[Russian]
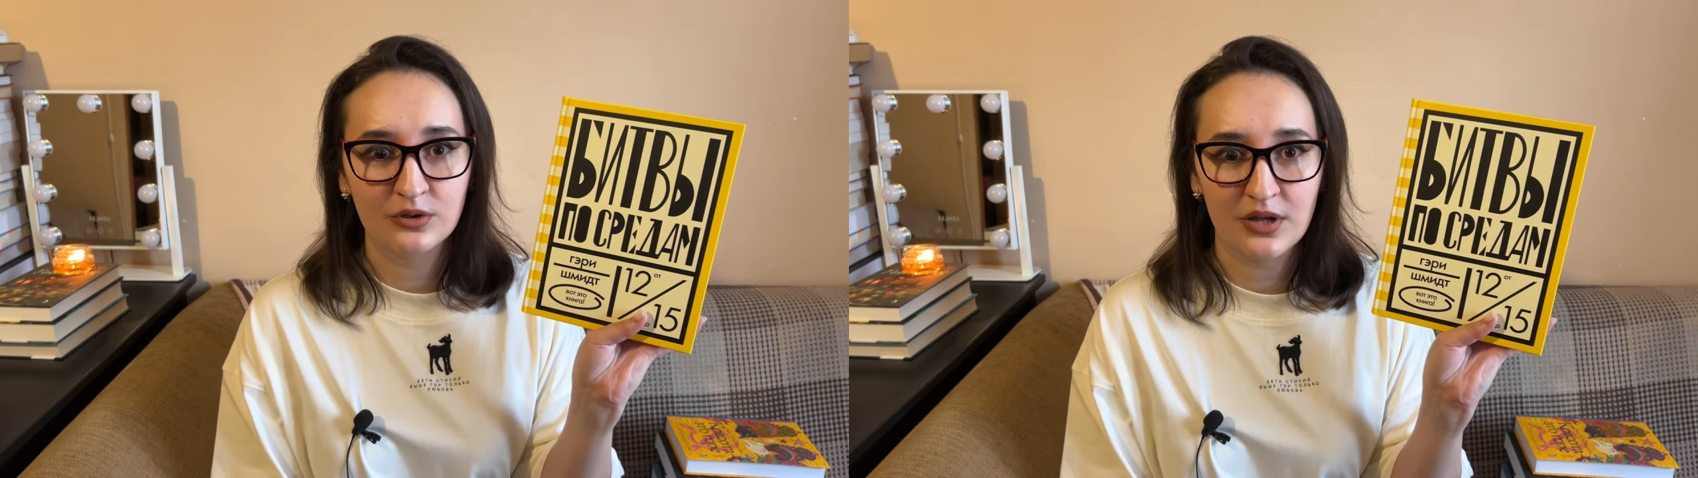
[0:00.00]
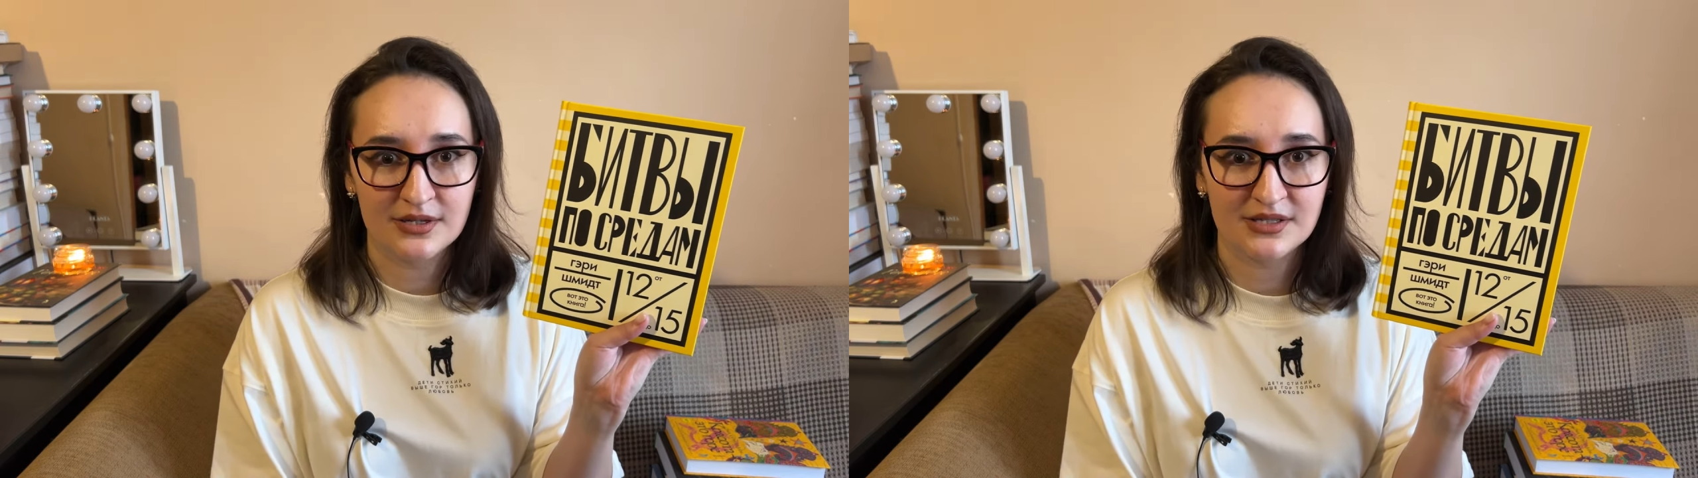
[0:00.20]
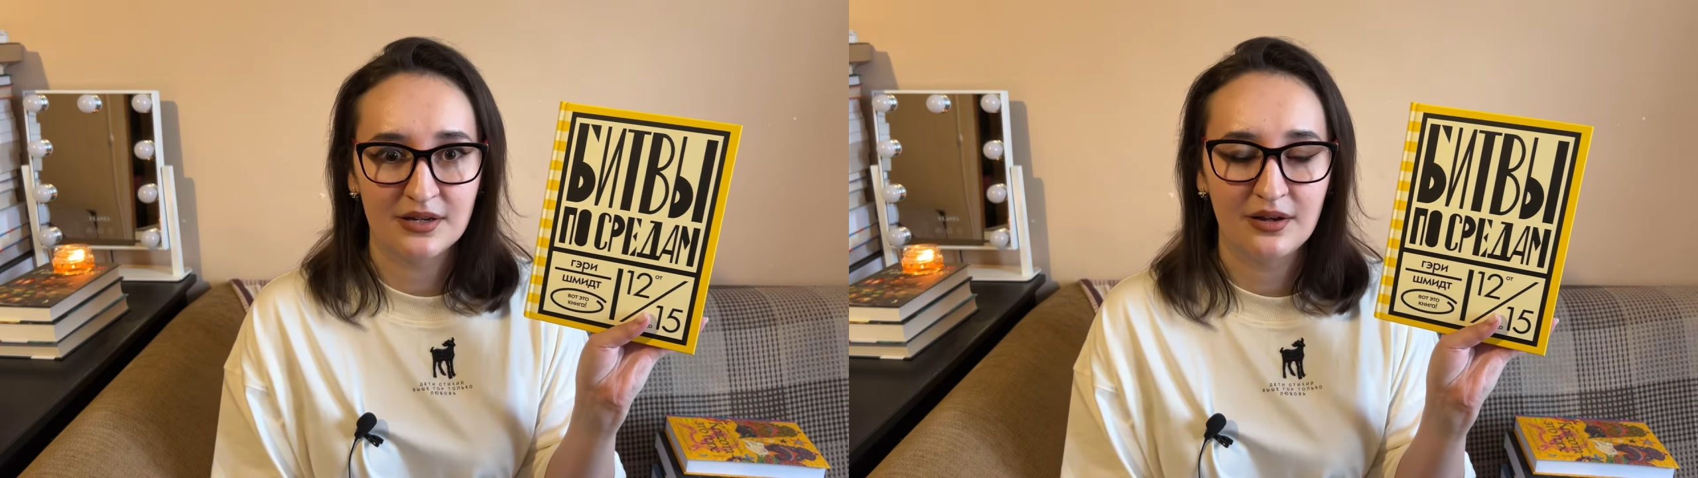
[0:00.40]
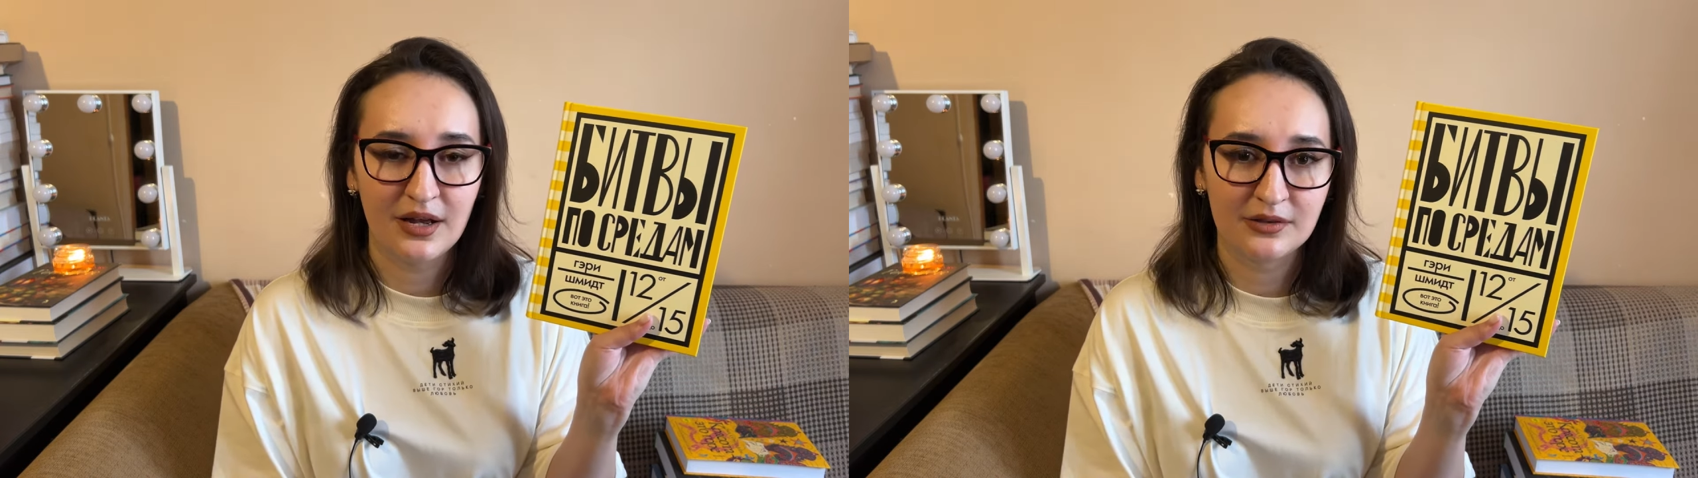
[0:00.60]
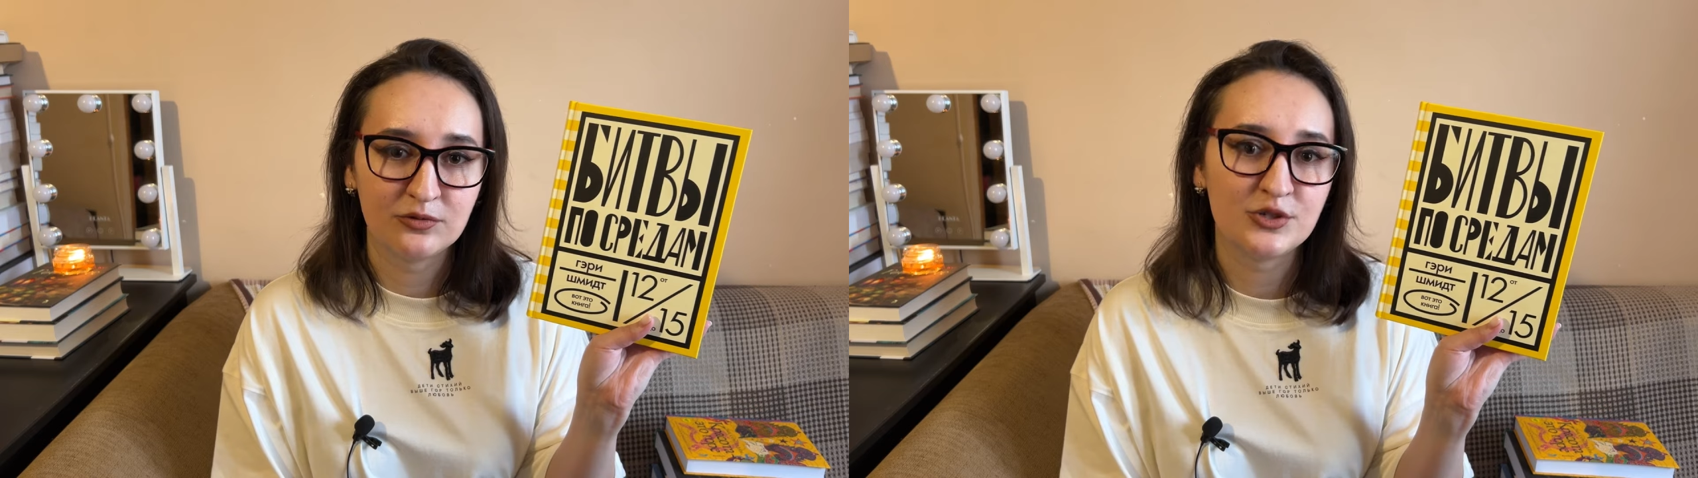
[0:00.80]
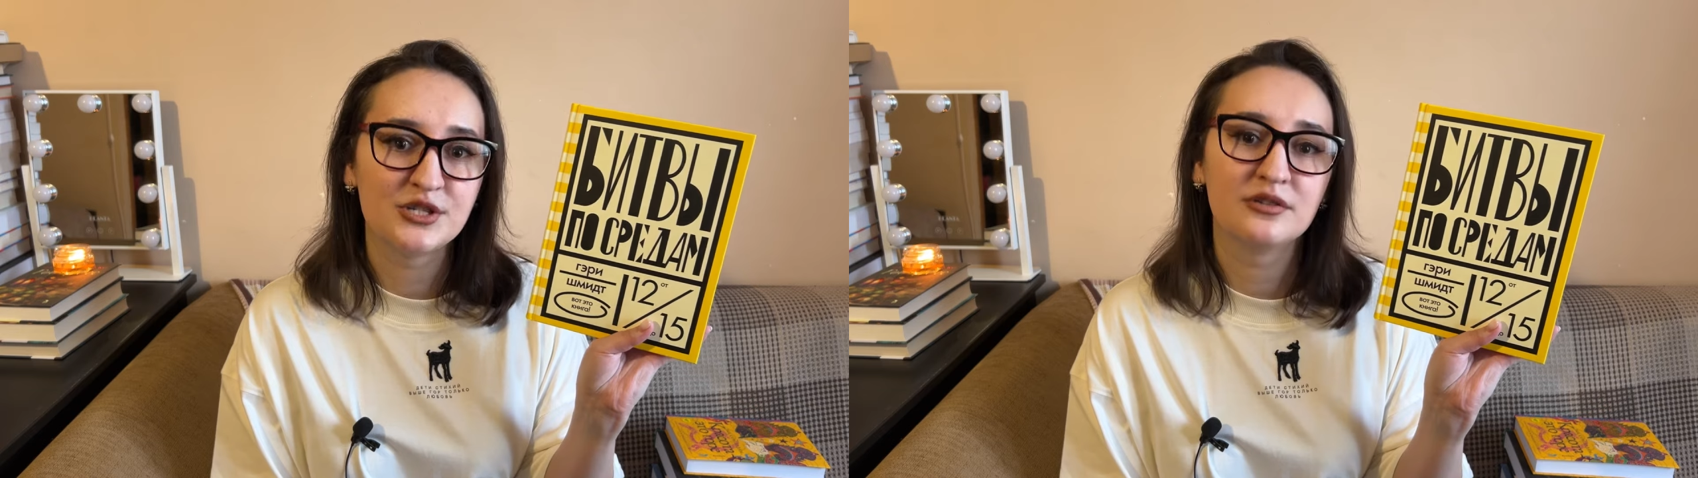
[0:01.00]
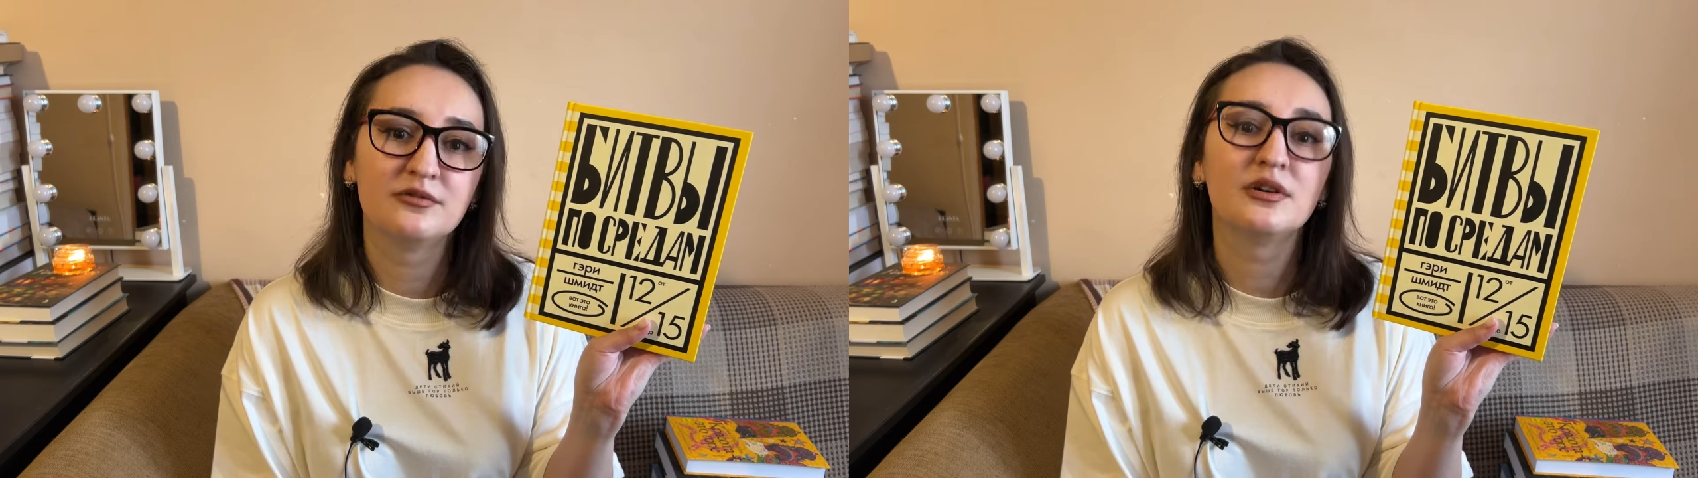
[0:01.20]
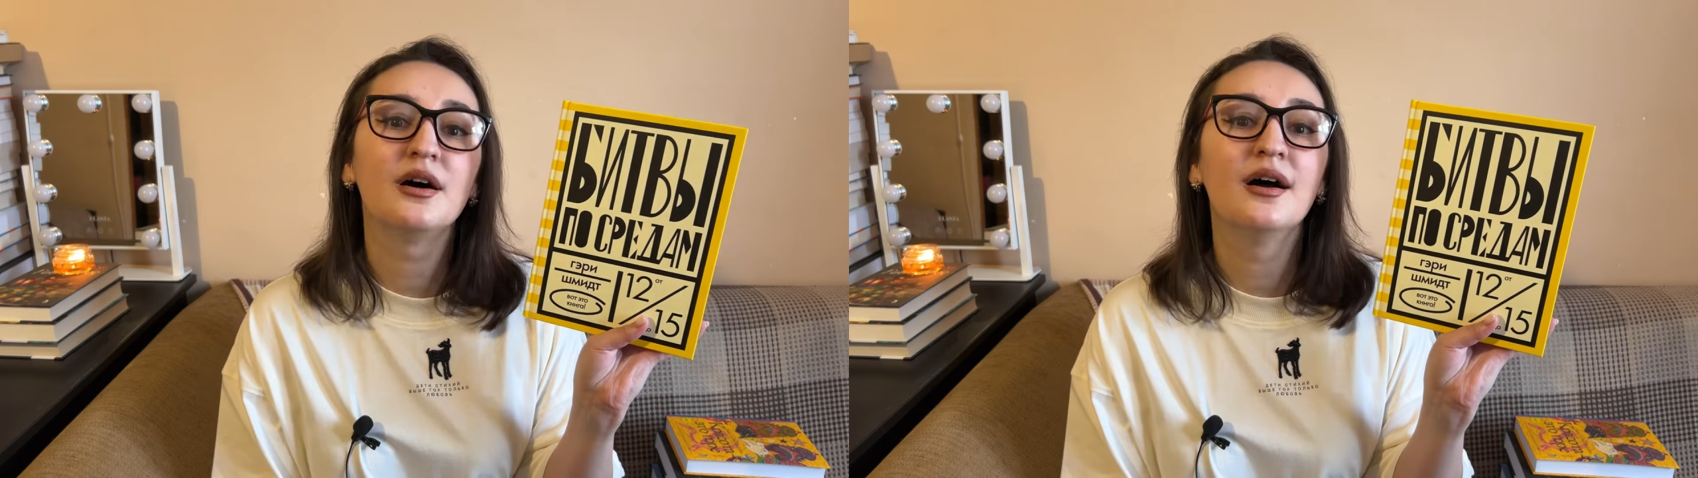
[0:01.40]
класса отвозят
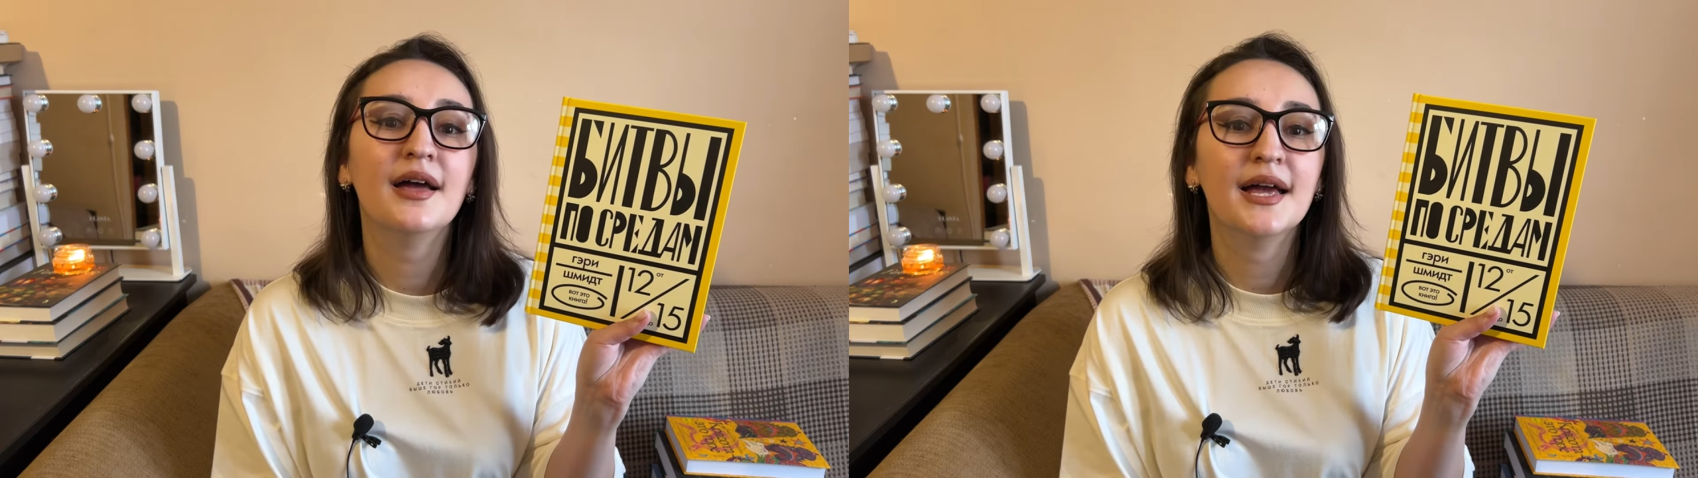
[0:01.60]
в